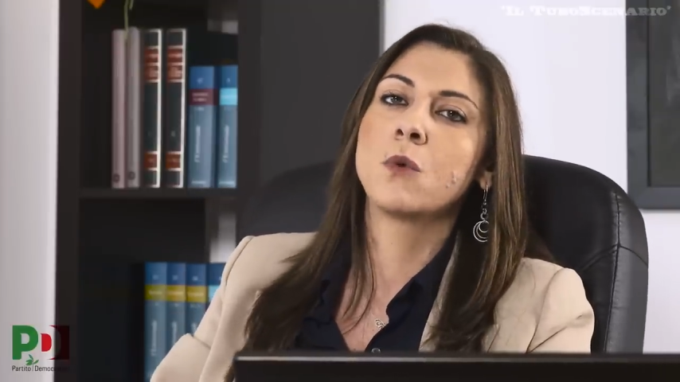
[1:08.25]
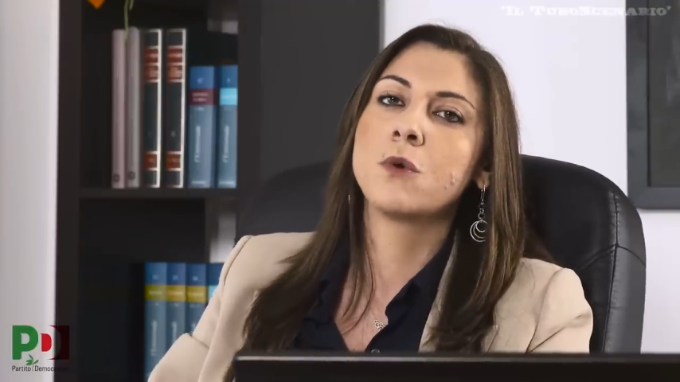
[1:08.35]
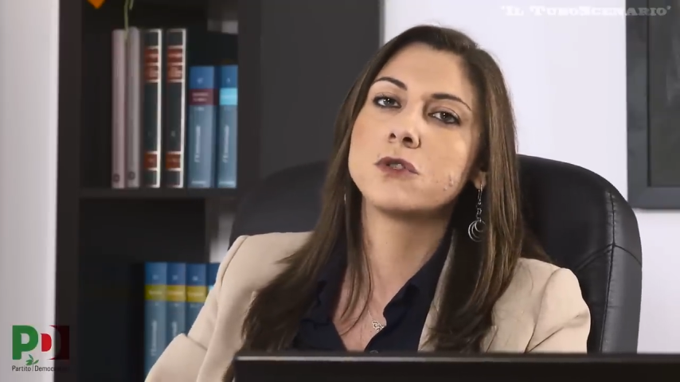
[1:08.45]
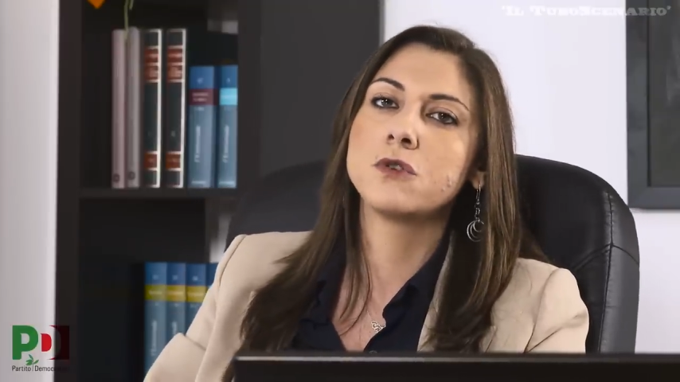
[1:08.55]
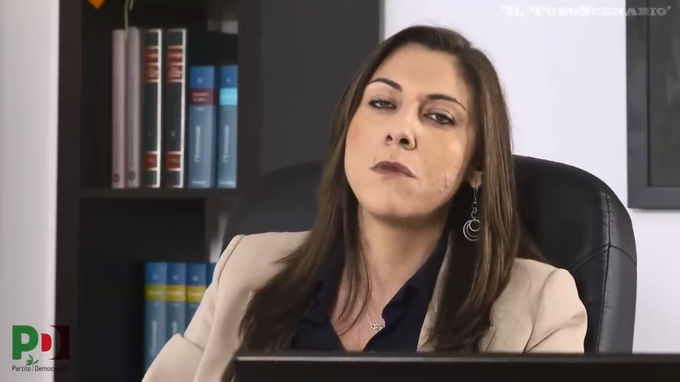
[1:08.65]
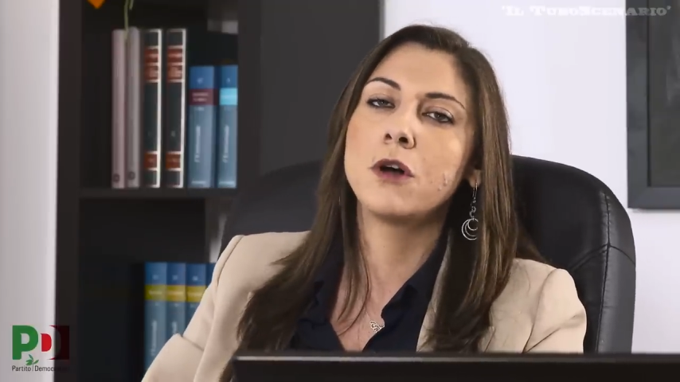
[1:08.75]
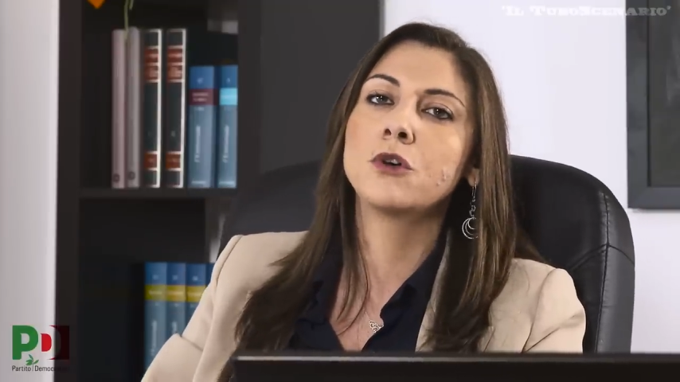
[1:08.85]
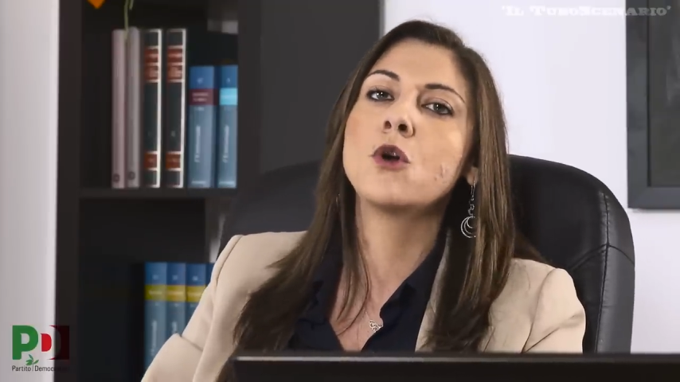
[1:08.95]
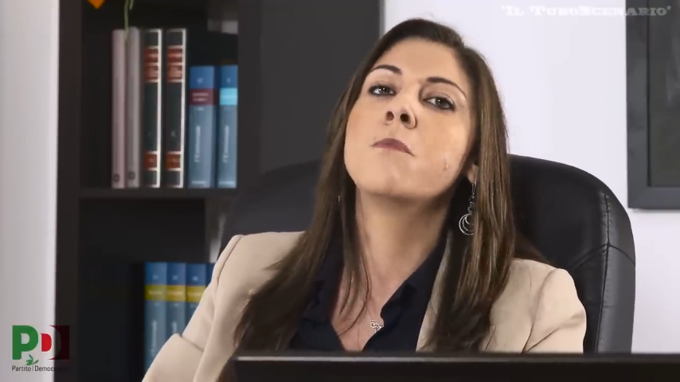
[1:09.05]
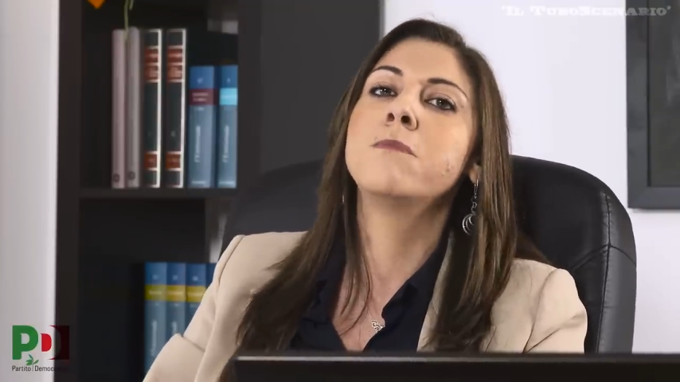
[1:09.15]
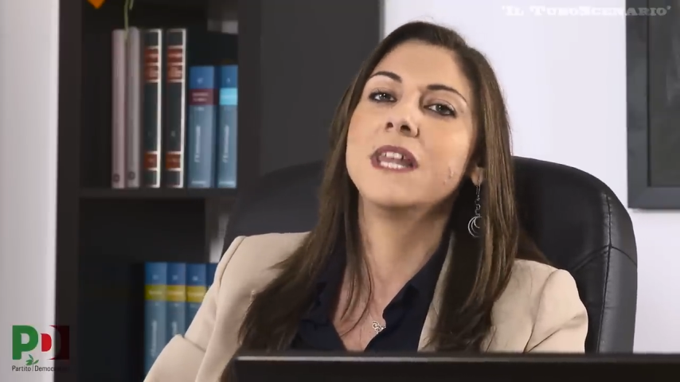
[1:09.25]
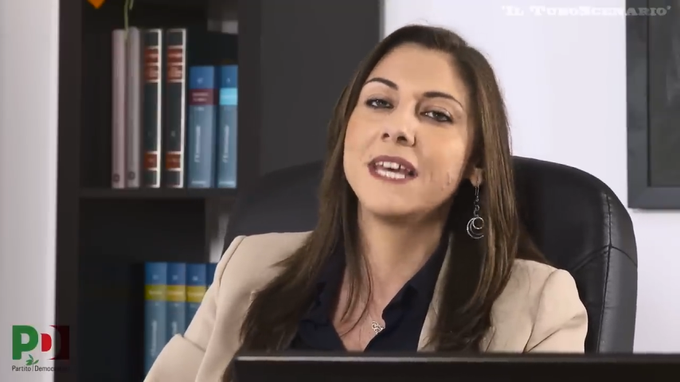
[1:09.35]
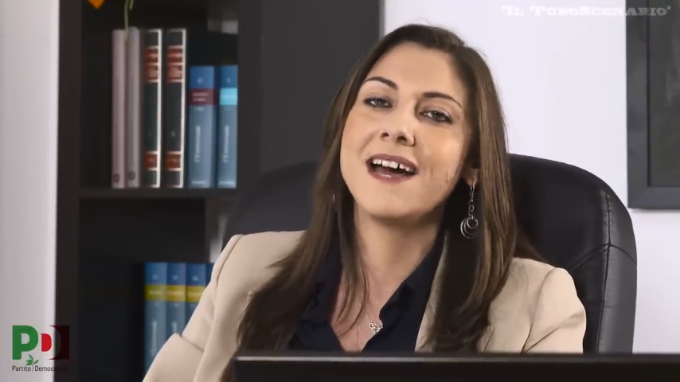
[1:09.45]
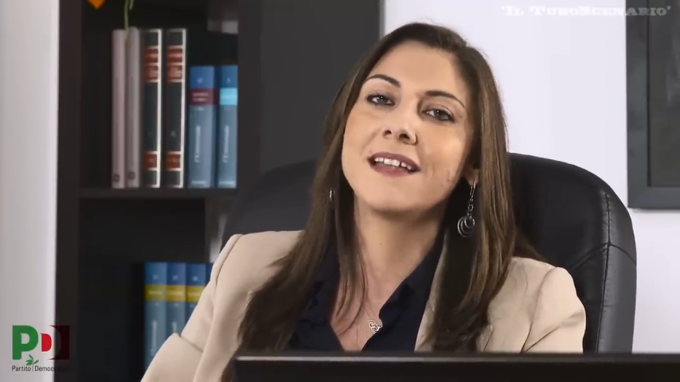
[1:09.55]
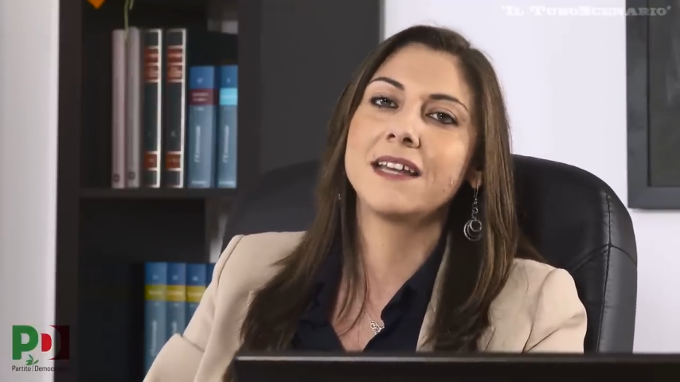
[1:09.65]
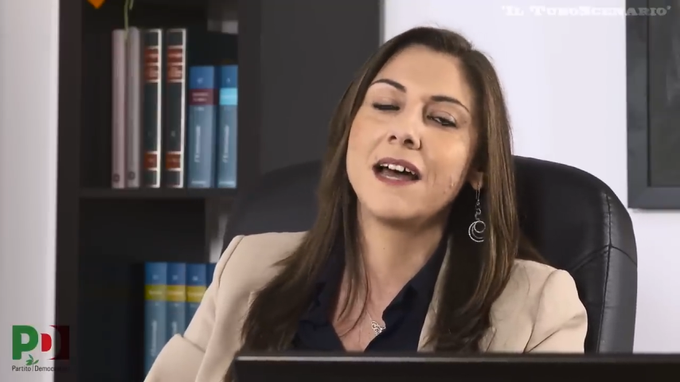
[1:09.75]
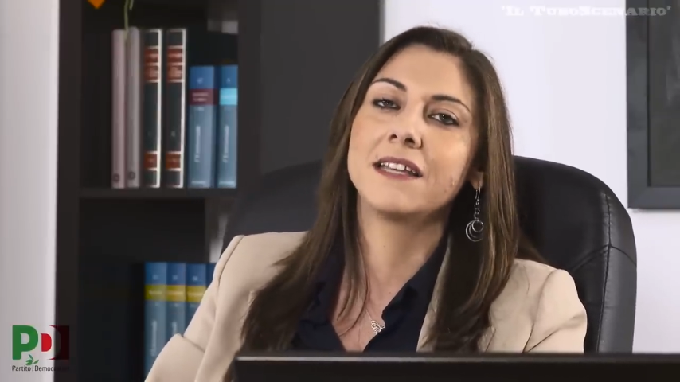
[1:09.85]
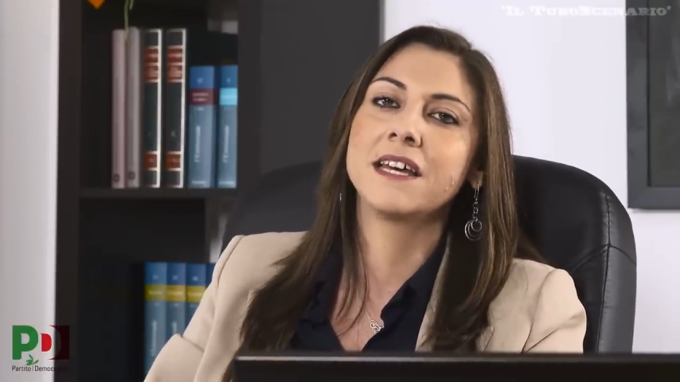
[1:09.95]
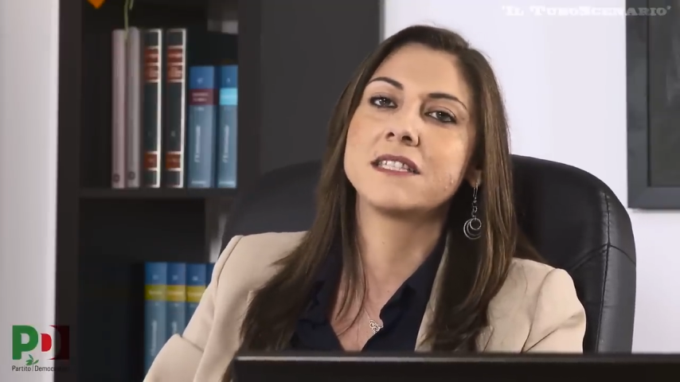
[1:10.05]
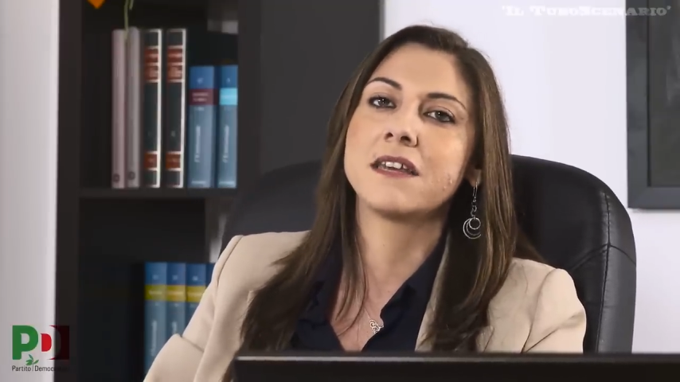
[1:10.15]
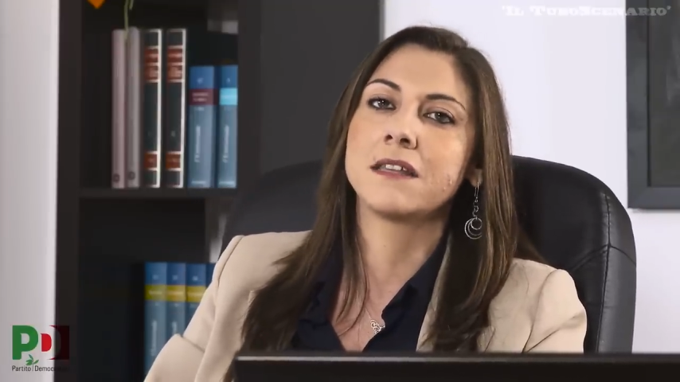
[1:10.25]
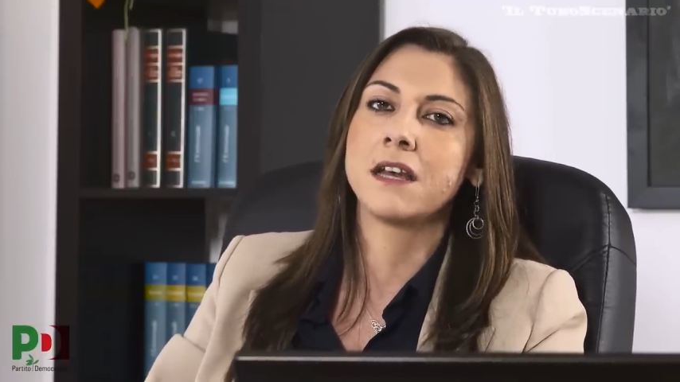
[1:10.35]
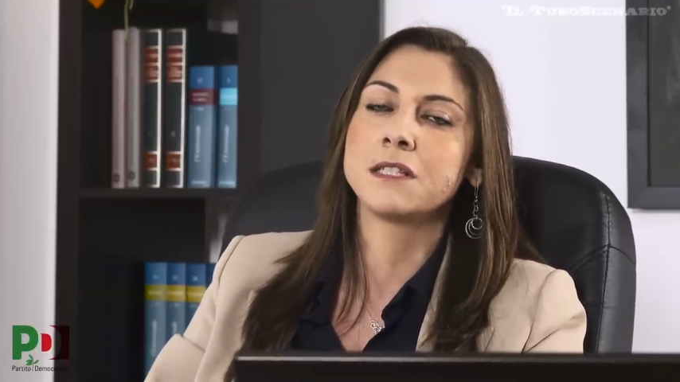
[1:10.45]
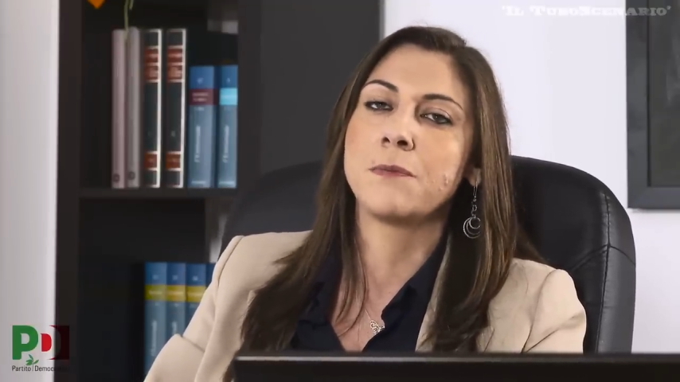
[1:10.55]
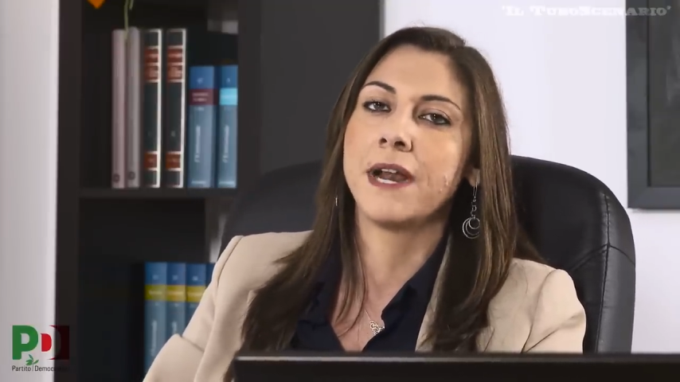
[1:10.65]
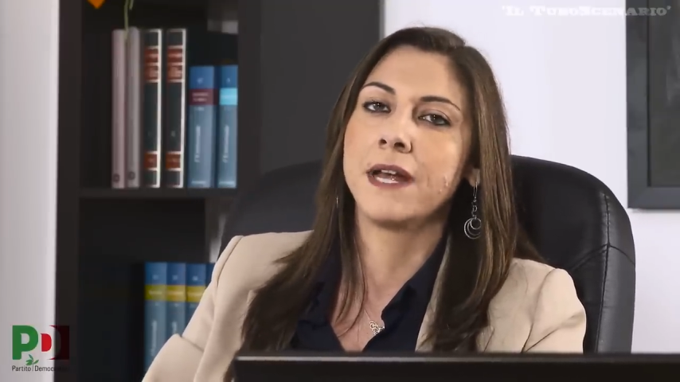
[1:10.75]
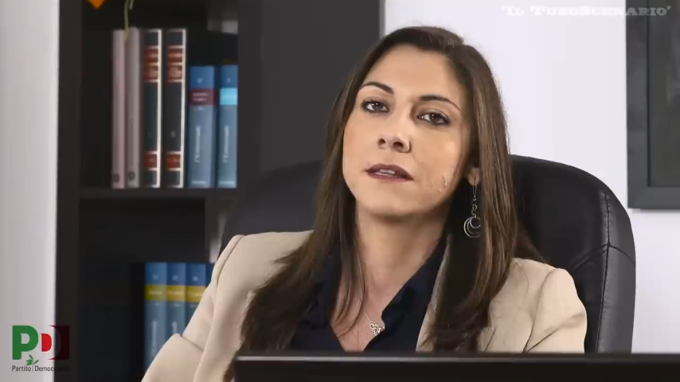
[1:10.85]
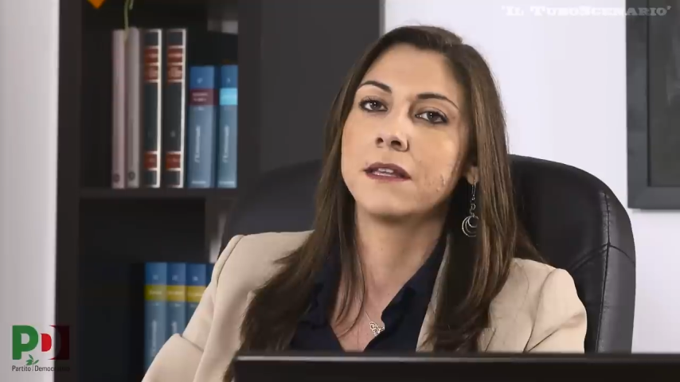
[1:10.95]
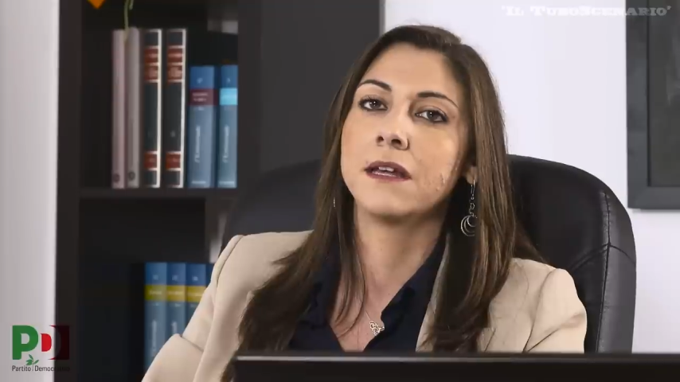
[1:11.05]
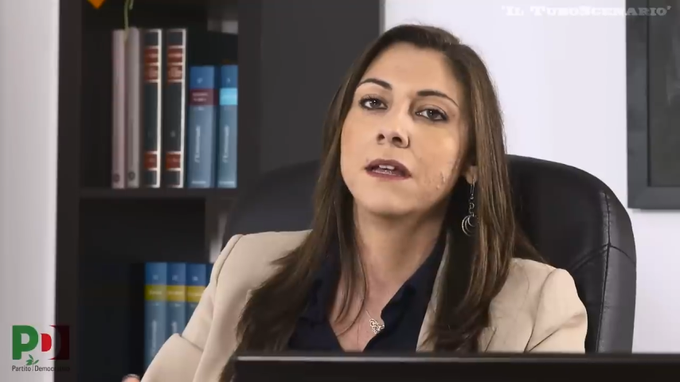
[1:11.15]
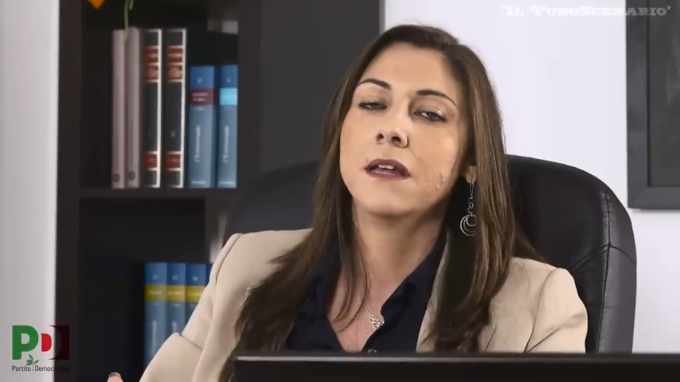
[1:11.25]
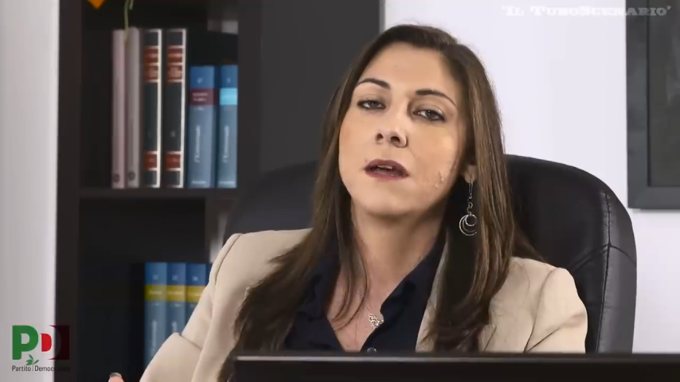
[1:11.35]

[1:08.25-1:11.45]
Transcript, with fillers: in questo modo è obbligata ad essere trasparente.